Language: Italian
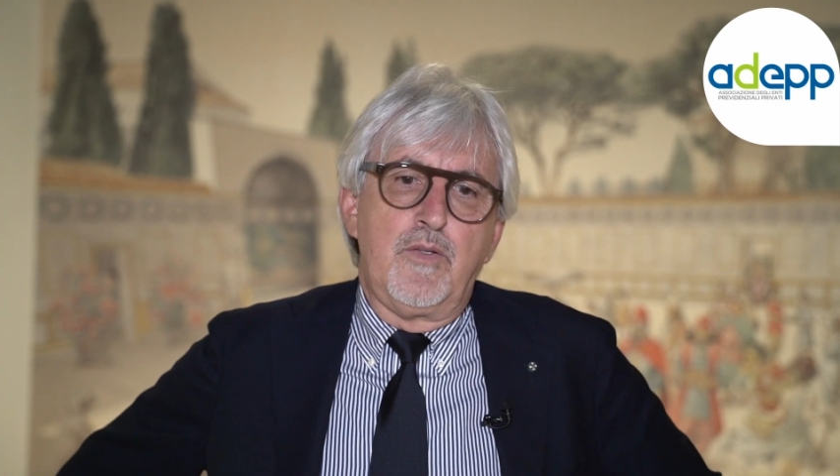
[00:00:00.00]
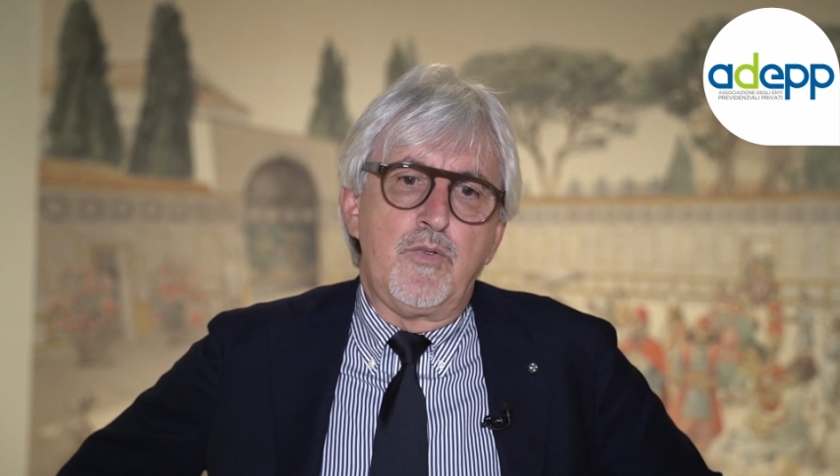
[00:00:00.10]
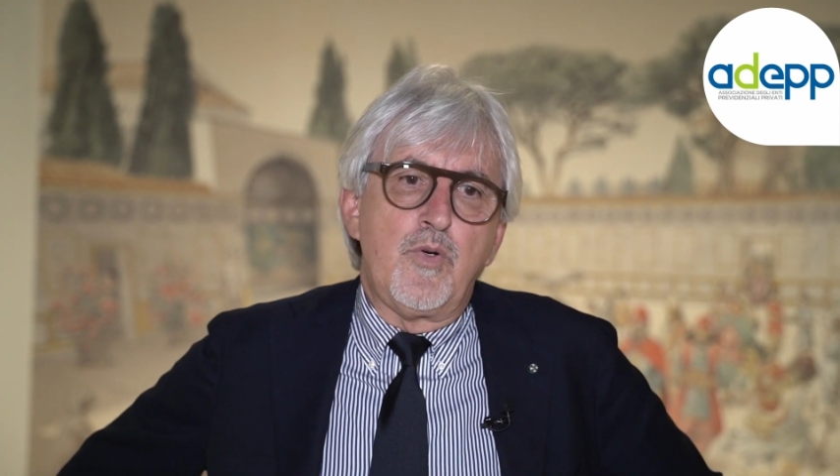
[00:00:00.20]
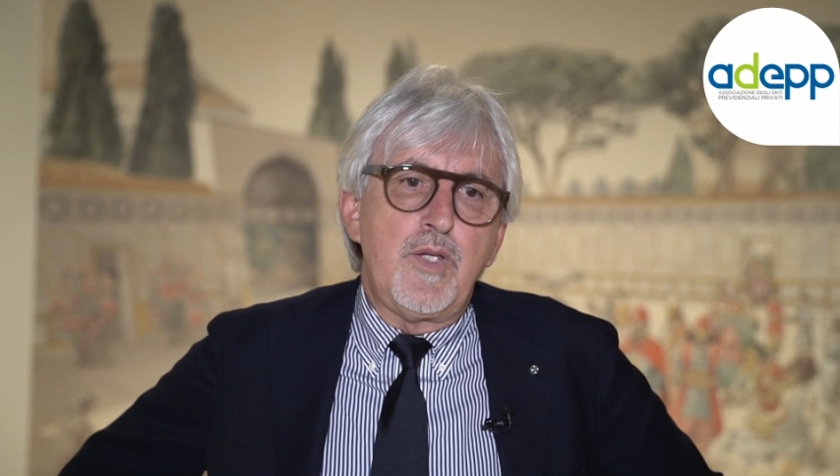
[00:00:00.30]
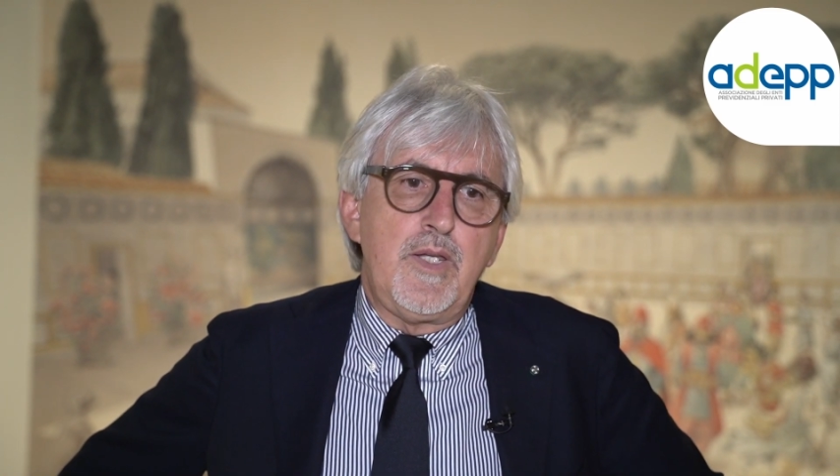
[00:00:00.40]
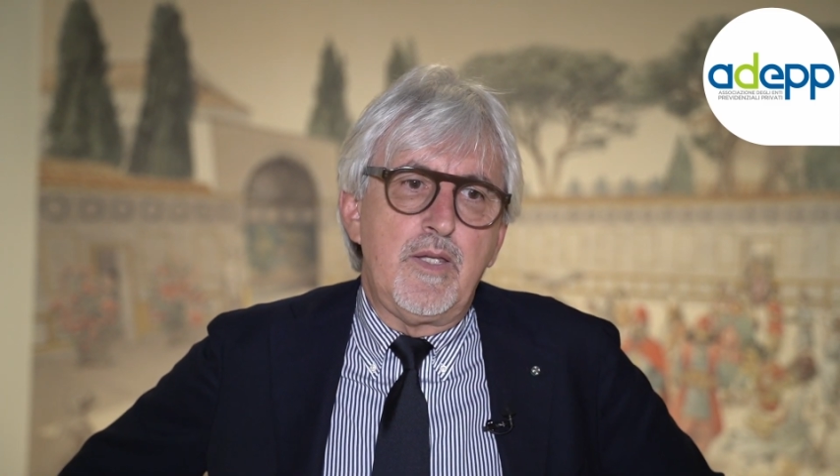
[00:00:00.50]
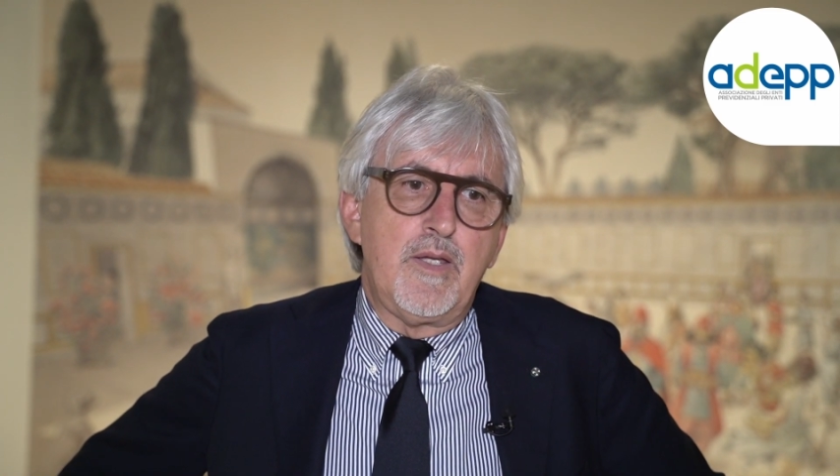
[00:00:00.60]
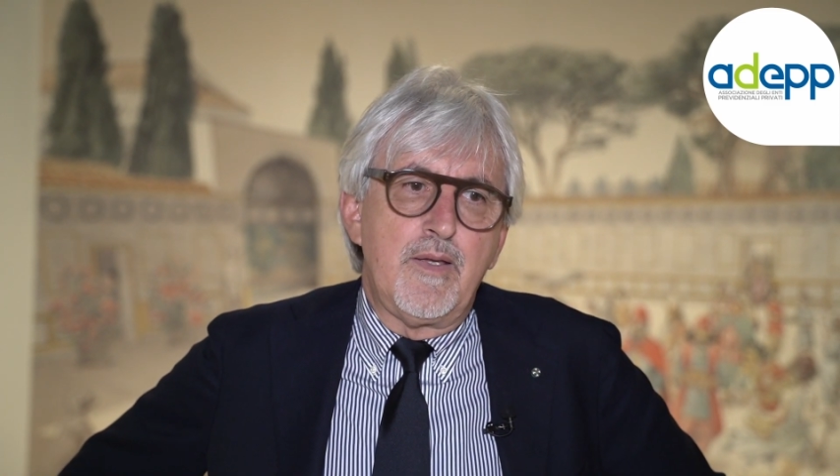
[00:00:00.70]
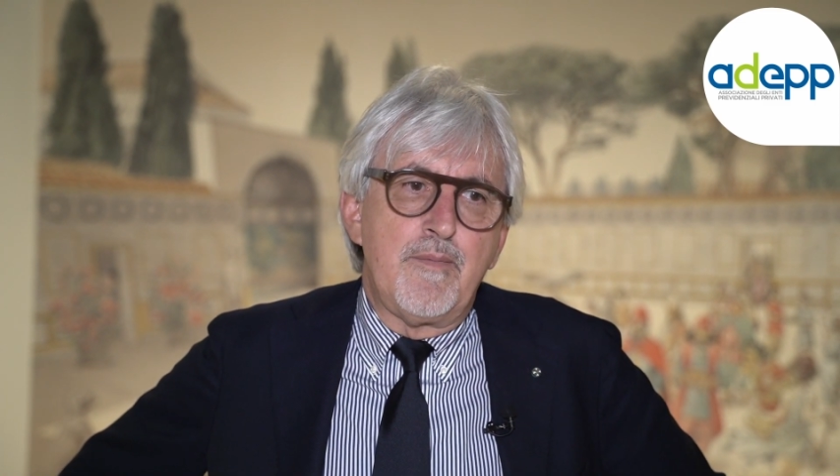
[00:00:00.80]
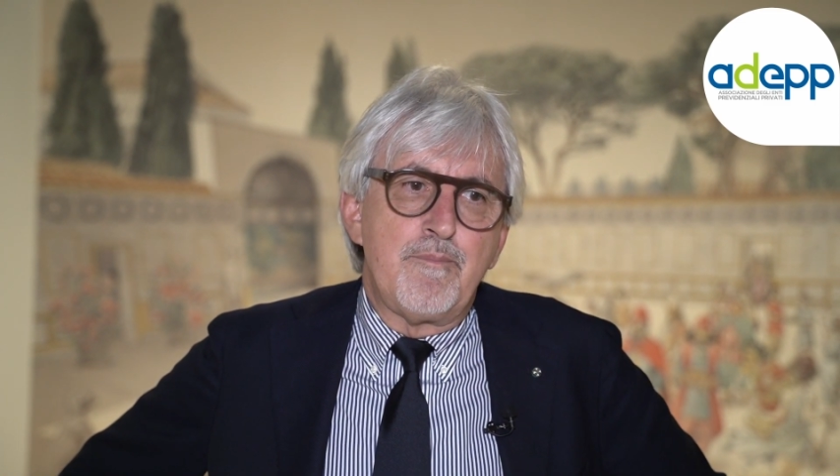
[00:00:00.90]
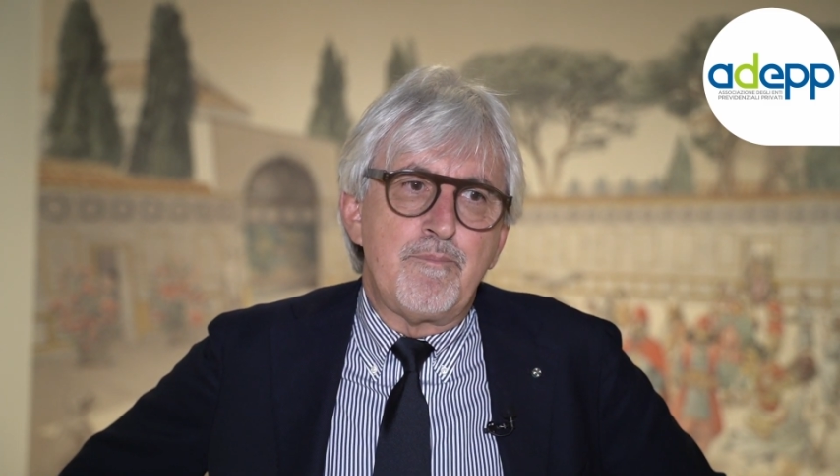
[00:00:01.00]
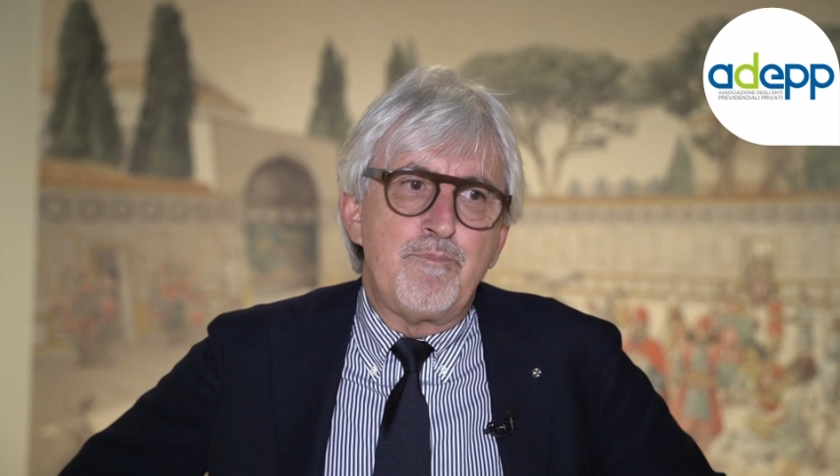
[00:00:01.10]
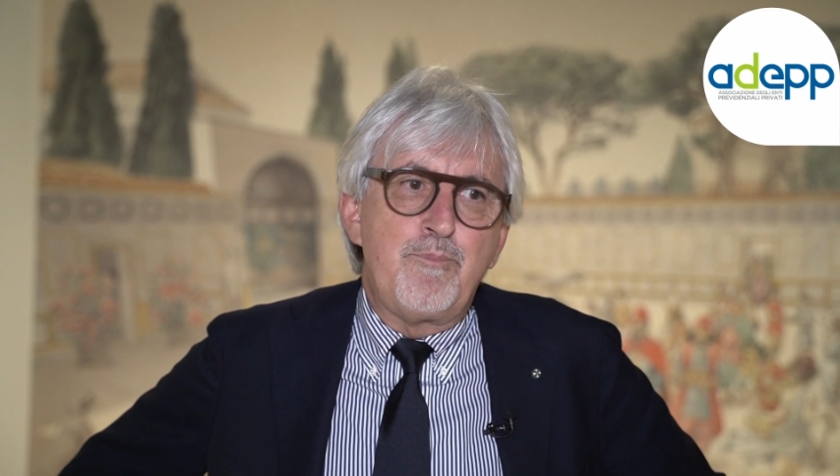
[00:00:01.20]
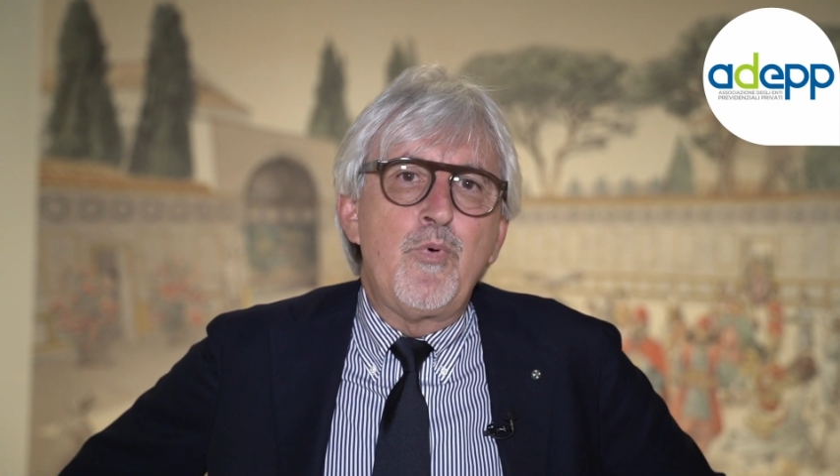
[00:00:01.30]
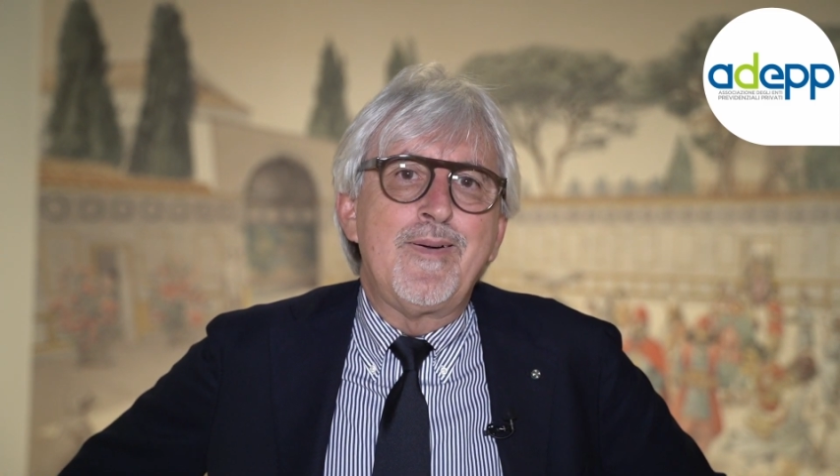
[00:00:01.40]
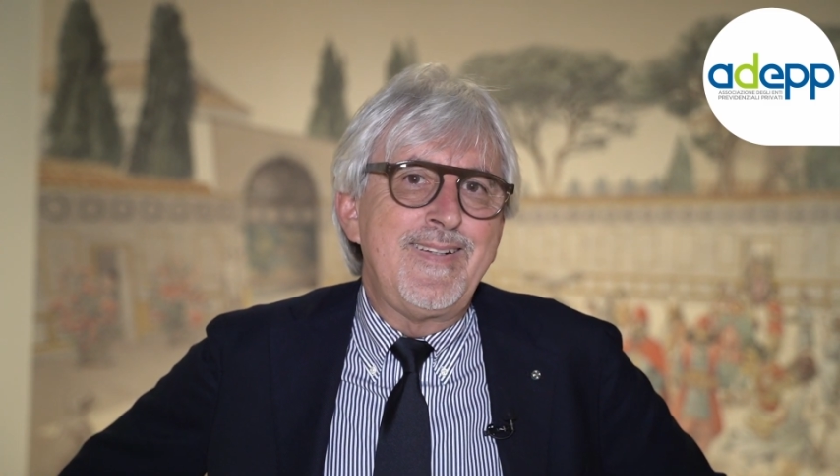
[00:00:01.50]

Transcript: Noi pur